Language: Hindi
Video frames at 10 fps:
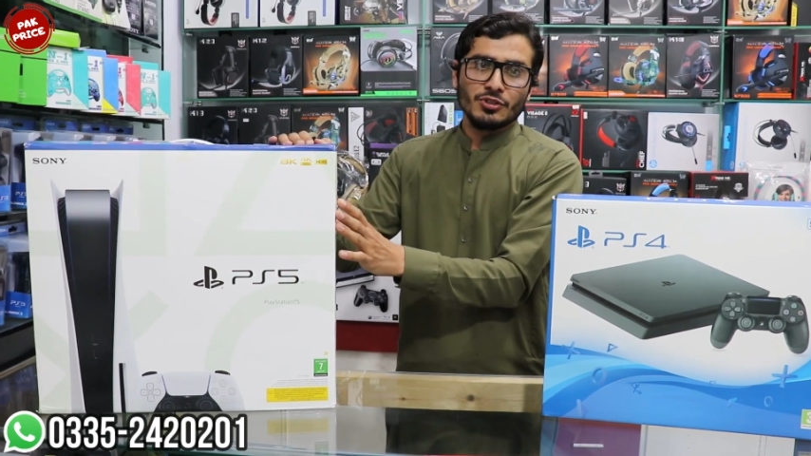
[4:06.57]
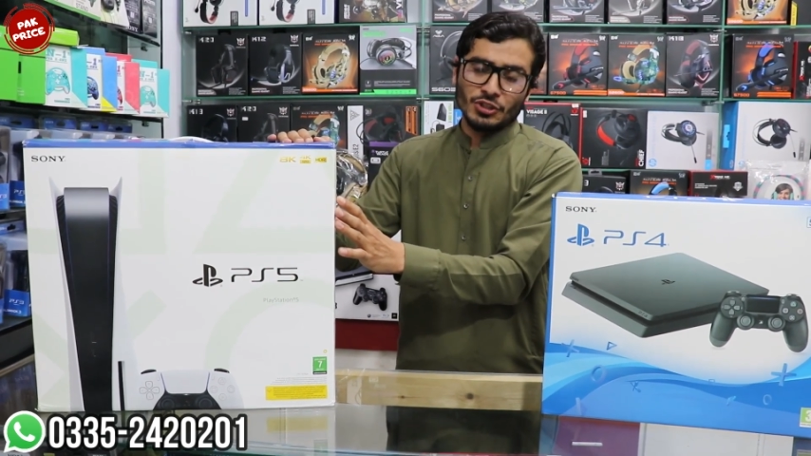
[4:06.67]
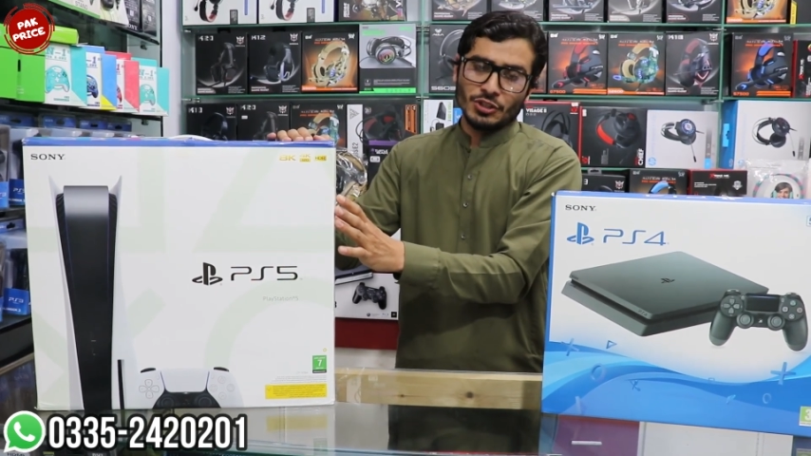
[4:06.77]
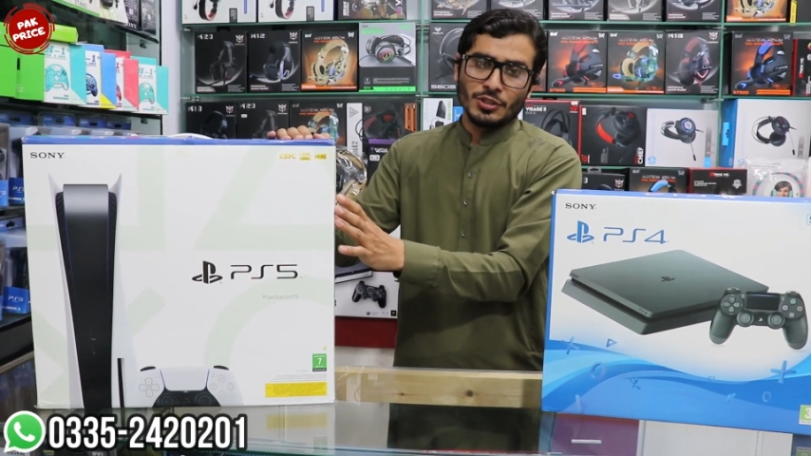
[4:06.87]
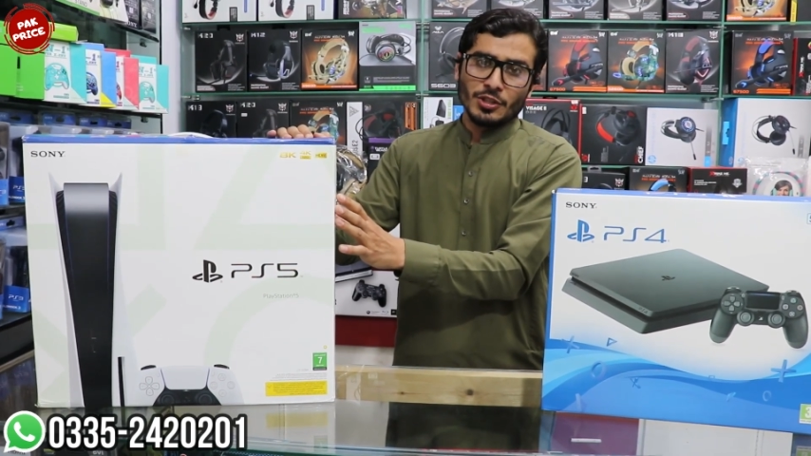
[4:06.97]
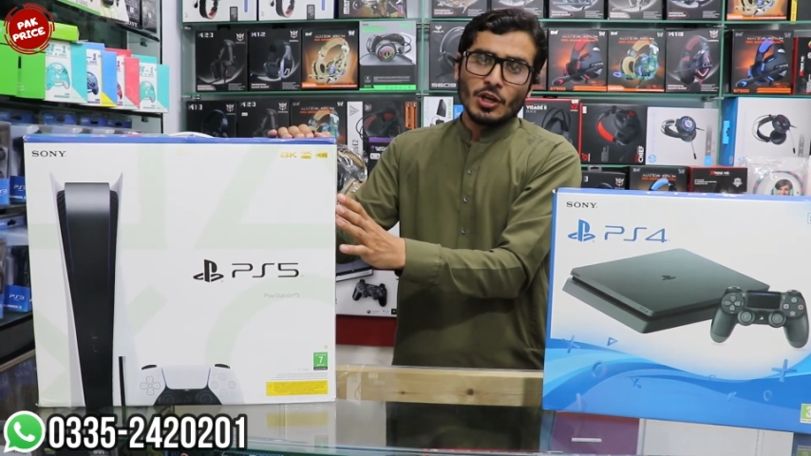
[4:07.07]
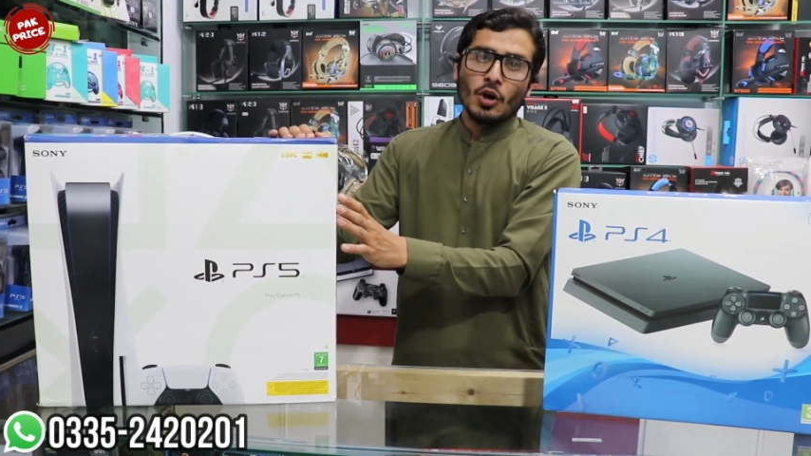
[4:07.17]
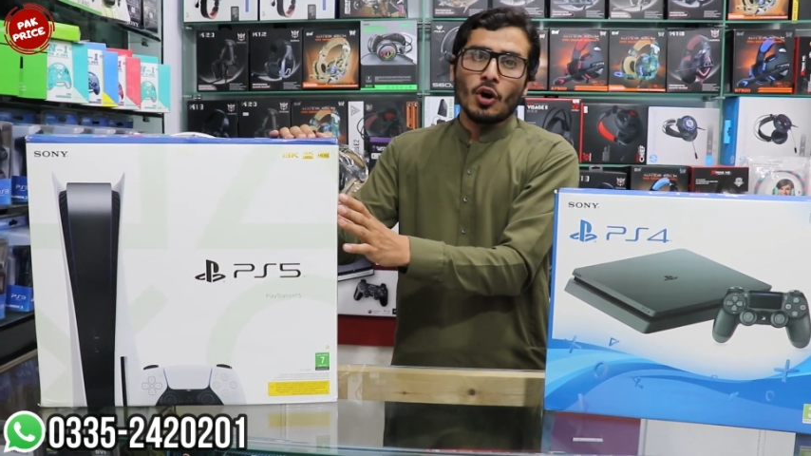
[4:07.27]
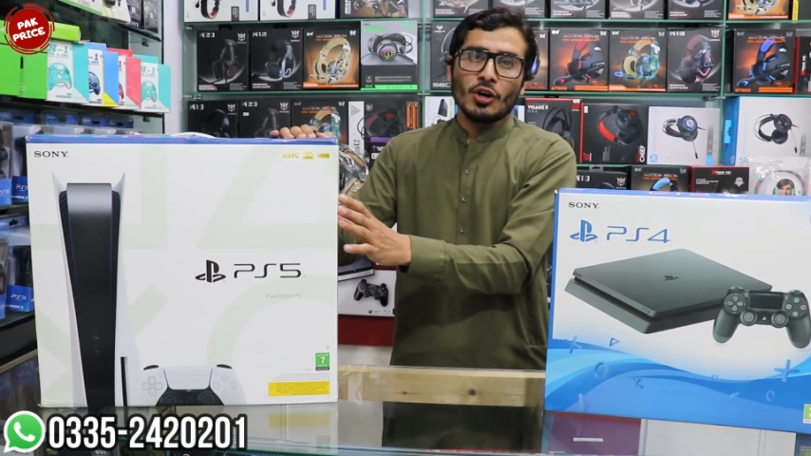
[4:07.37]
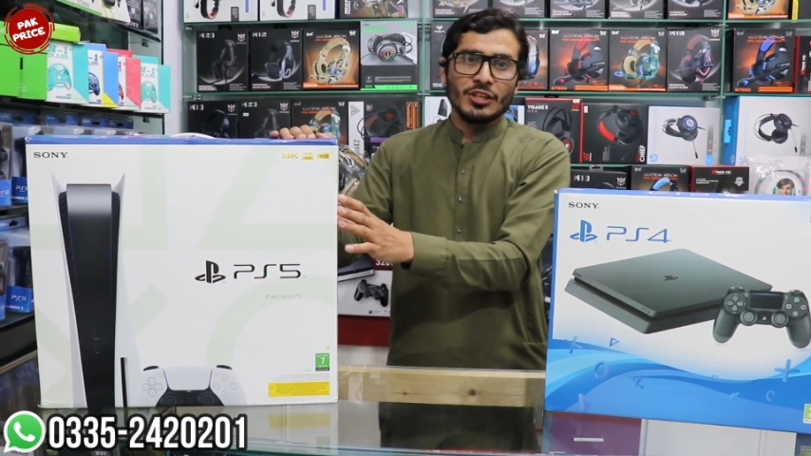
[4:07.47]
जी
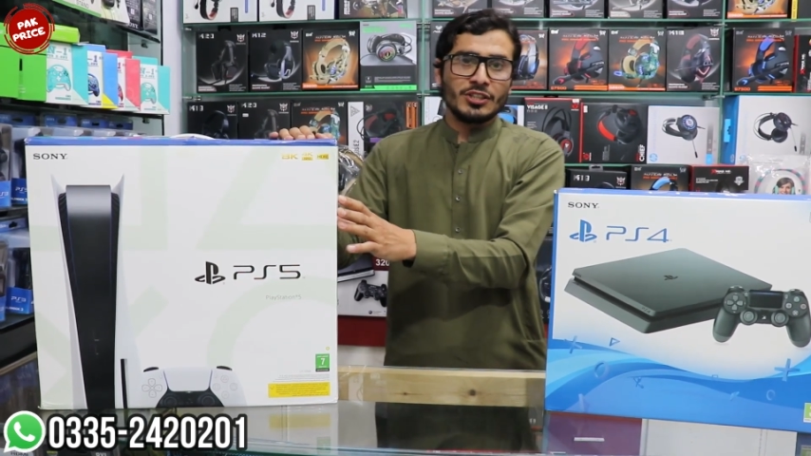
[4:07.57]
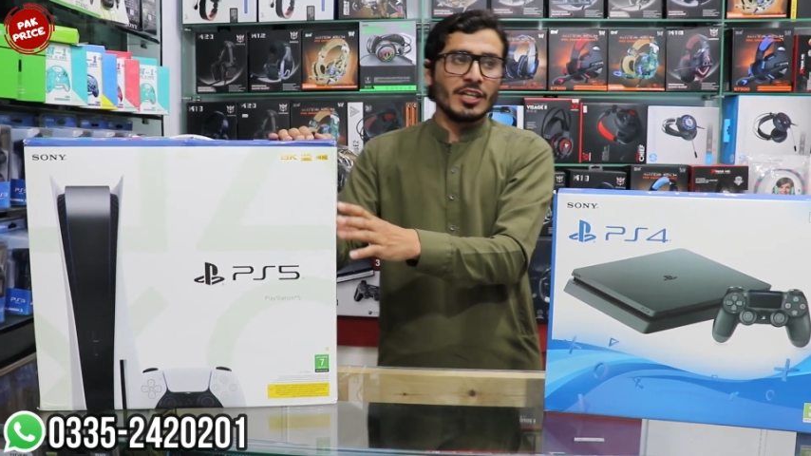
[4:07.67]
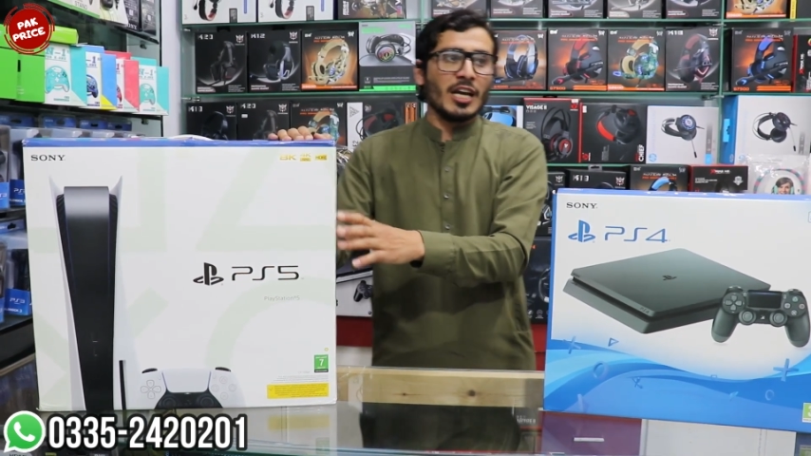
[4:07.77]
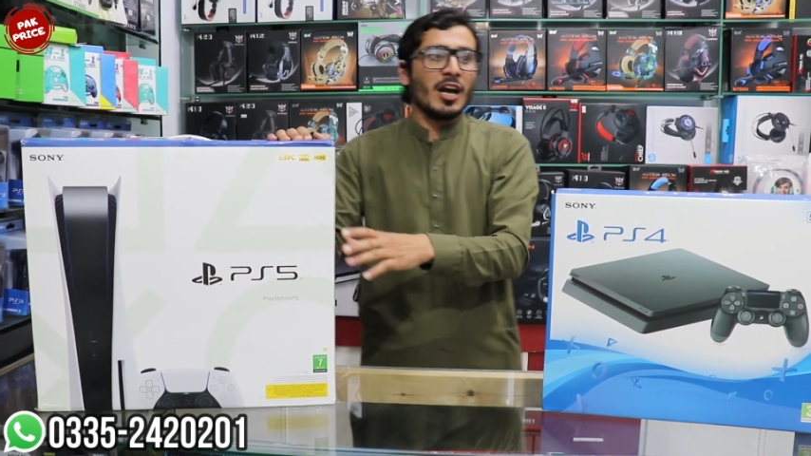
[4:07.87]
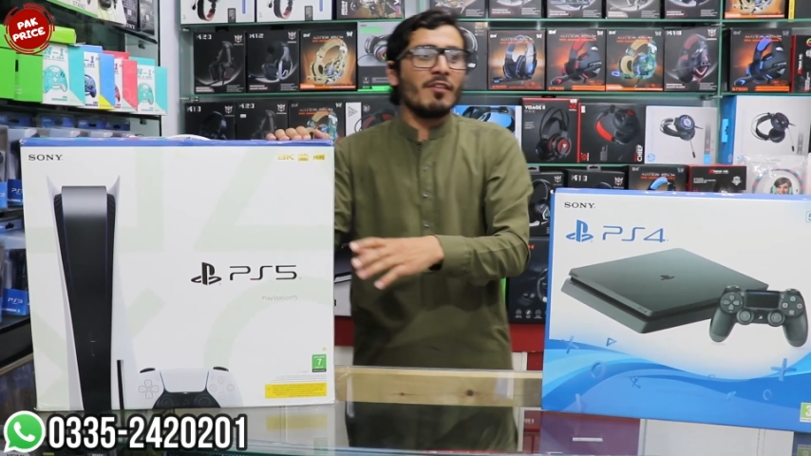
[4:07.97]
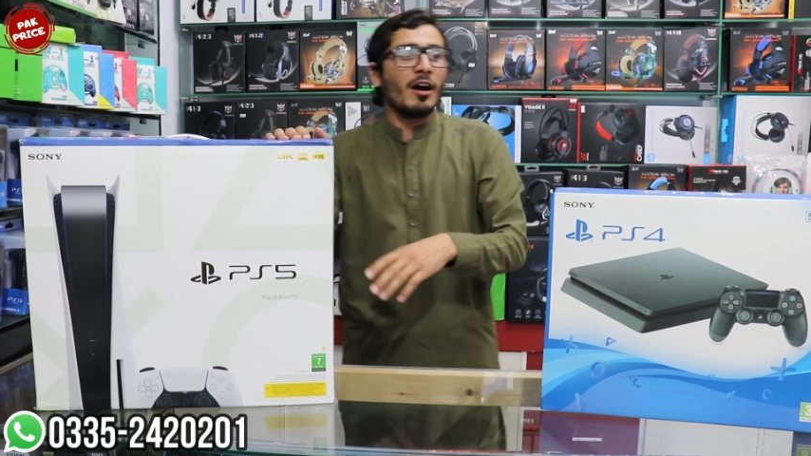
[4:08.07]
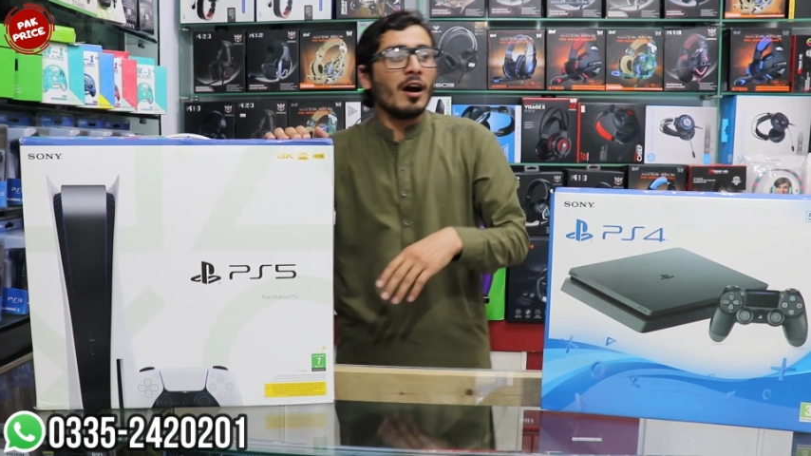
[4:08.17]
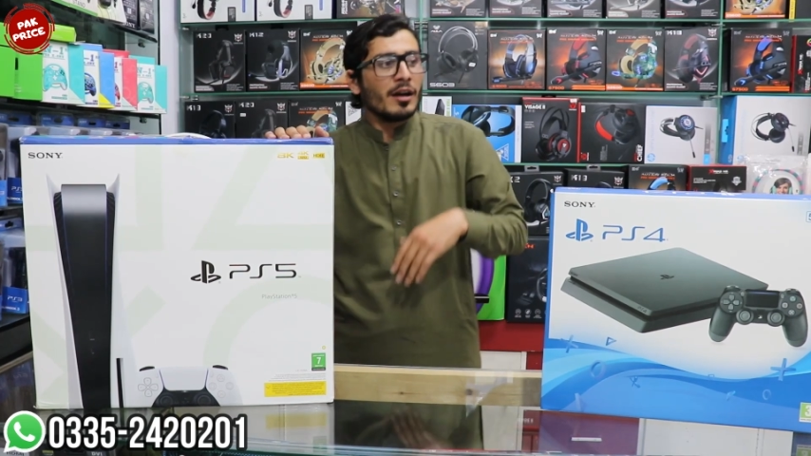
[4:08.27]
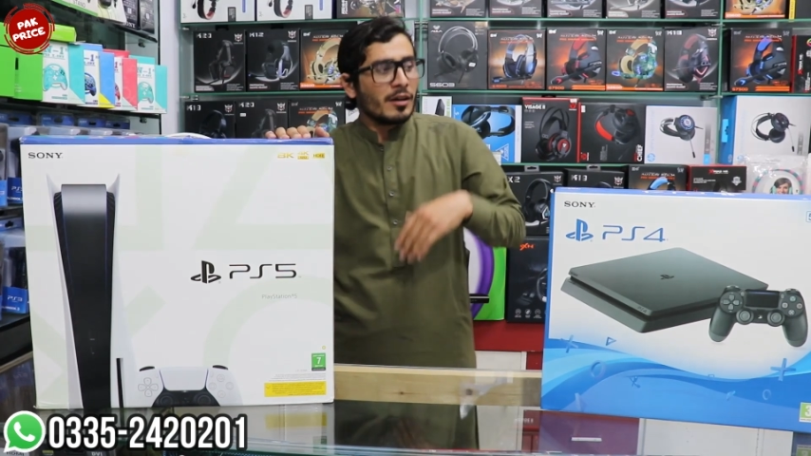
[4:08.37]
और इसके अलावा